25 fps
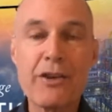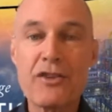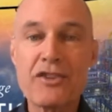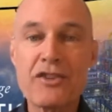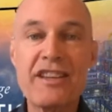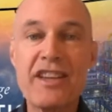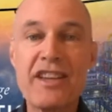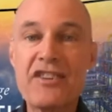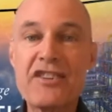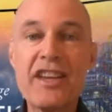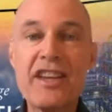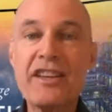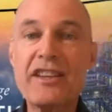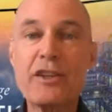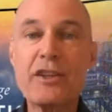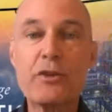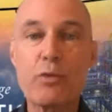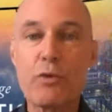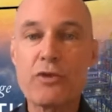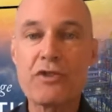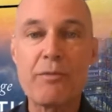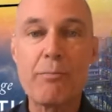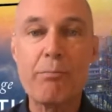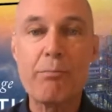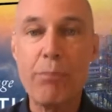Çünkü
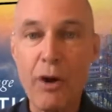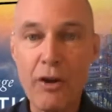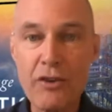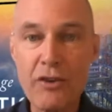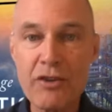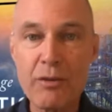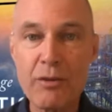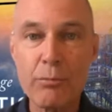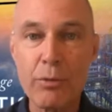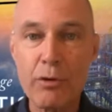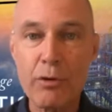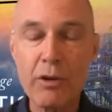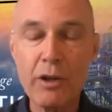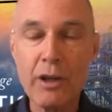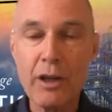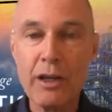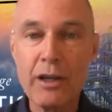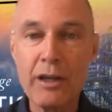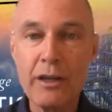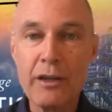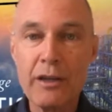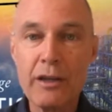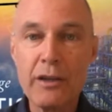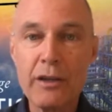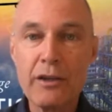hiçbir uçak
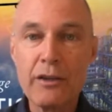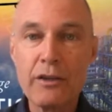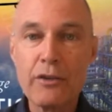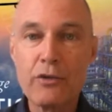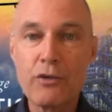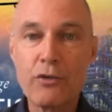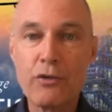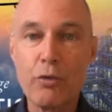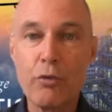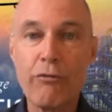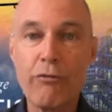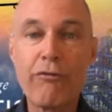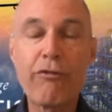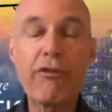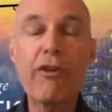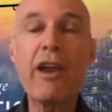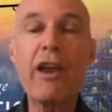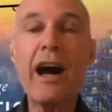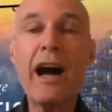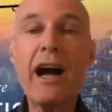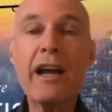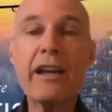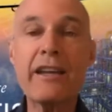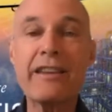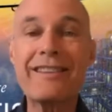üreticisi uçağı
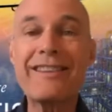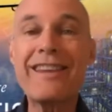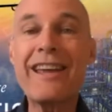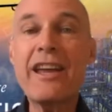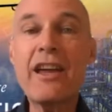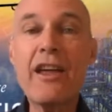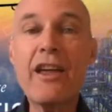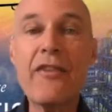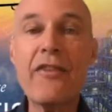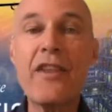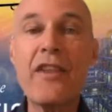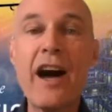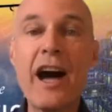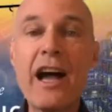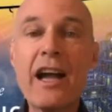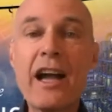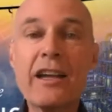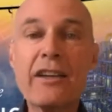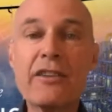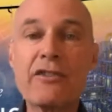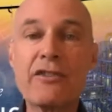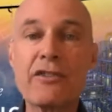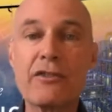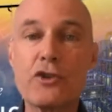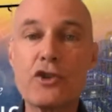yapmayı kabul
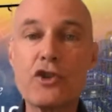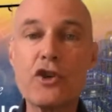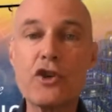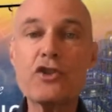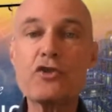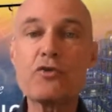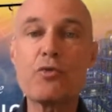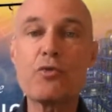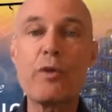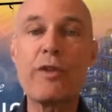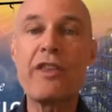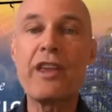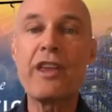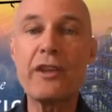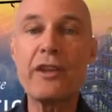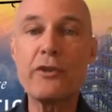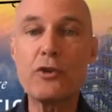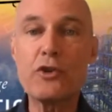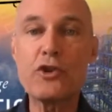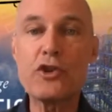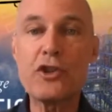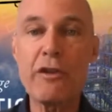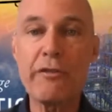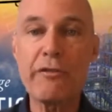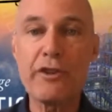etmedi.
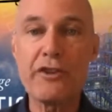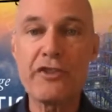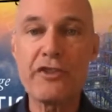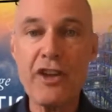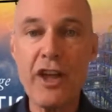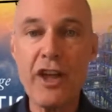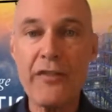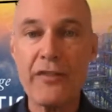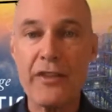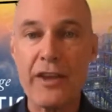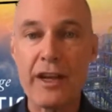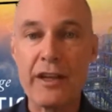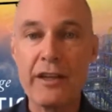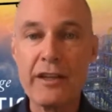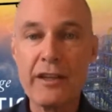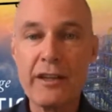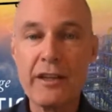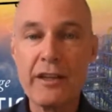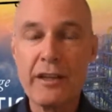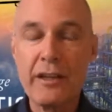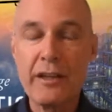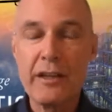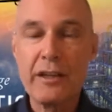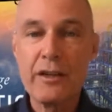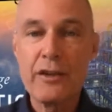Sadece
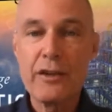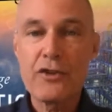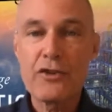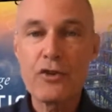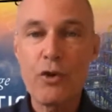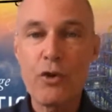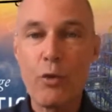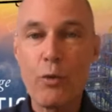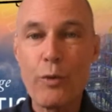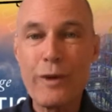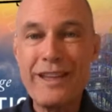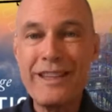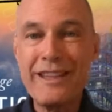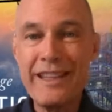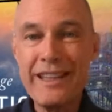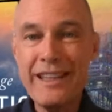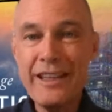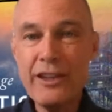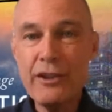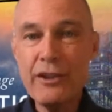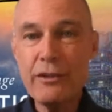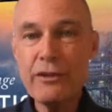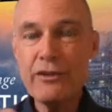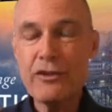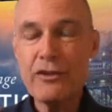güneş
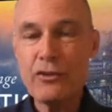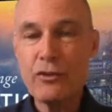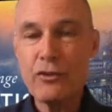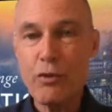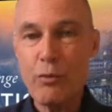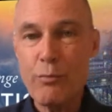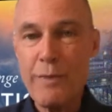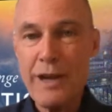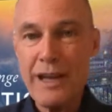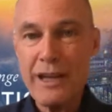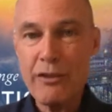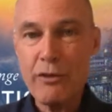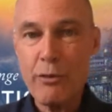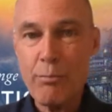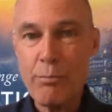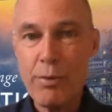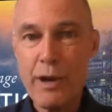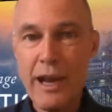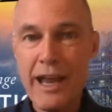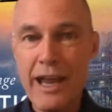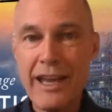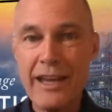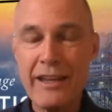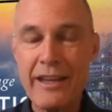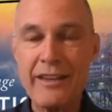enerjisiyle gece gündüz
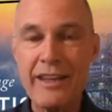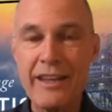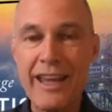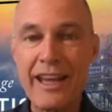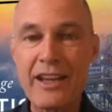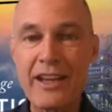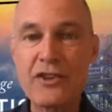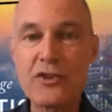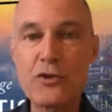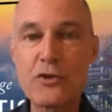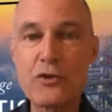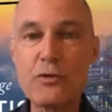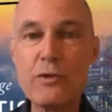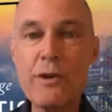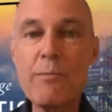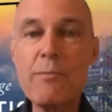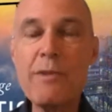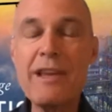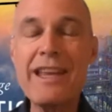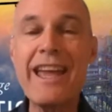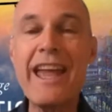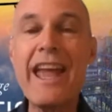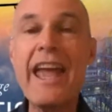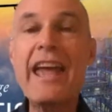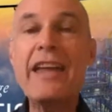uçmanın imkansız
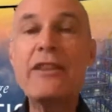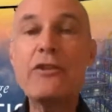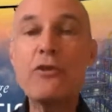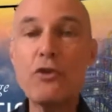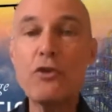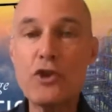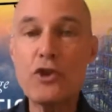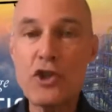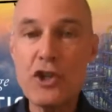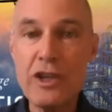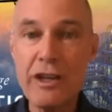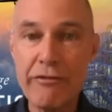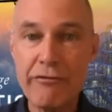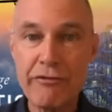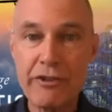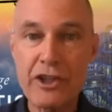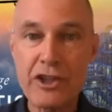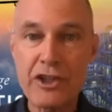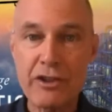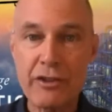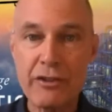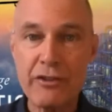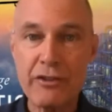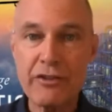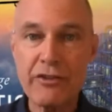olduğuna
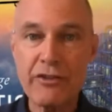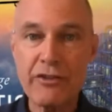inanıyorlardı.